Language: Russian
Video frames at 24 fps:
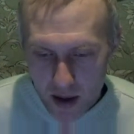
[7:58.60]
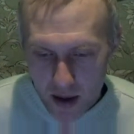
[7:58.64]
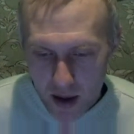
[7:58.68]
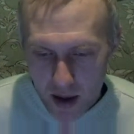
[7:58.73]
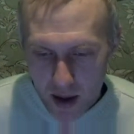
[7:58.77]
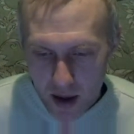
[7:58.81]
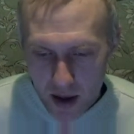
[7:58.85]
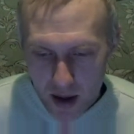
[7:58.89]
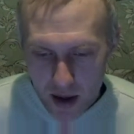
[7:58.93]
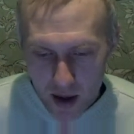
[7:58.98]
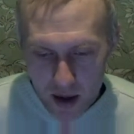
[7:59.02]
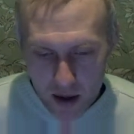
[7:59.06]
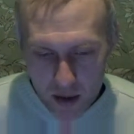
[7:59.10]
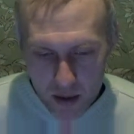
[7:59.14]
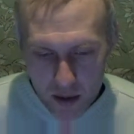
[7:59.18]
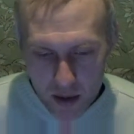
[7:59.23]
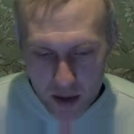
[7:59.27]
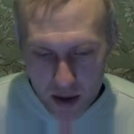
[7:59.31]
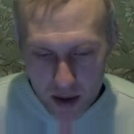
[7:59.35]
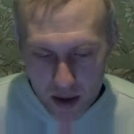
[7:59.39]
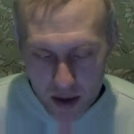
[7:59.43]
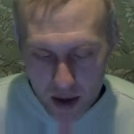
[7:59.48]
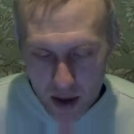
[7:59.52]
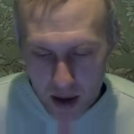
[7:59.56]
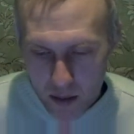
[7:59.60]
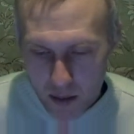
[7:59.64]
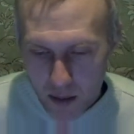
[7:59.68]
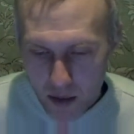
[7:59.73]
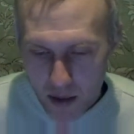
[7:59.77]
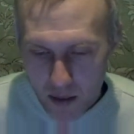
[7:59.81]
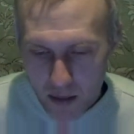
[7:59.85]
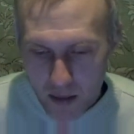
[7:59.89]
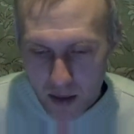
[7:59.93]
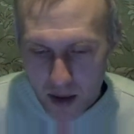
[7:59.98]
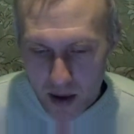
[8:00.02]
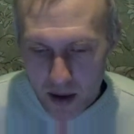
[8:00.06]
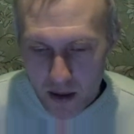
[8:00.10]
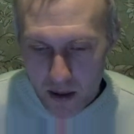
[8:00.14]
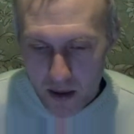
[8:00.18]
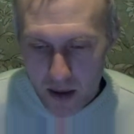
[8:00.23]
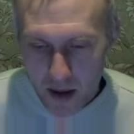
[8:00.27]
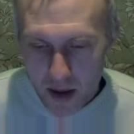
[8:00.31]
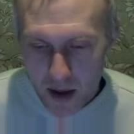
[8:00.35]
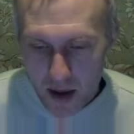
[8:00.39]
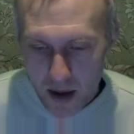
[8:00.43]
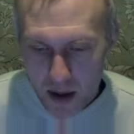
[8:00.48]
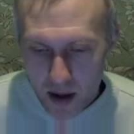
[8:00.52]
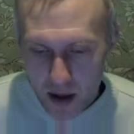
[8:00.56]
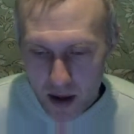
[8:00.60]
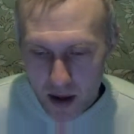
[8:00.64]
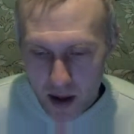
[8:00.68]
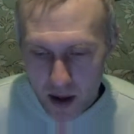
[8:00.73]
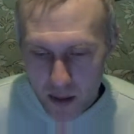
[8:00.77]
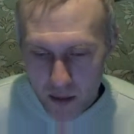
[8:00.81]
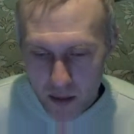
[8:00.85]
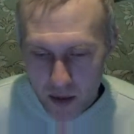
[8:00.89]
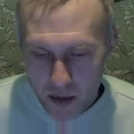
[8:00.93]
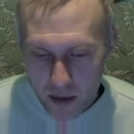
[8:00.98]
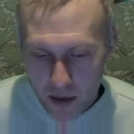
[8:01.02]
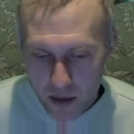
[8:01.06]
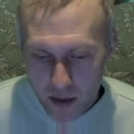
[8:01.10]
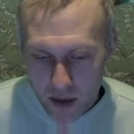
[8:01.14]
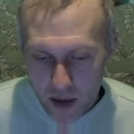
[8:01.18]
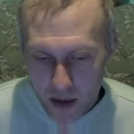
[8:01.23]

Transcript: для колонны столбов на квартирных домов, но